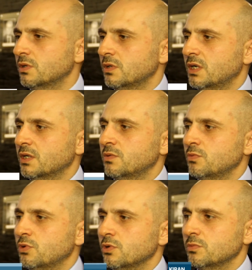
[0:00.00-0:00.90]
yönetim
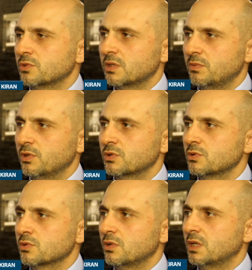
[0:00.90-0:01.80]
kurulumuzda
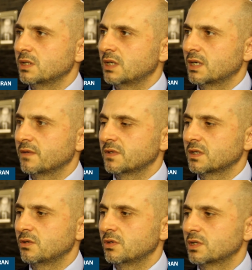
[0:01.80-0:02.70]
biliyorsunuz olan her
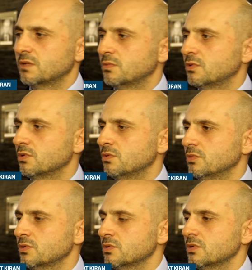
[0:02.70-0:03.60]
haftaki yönetim kurulumuz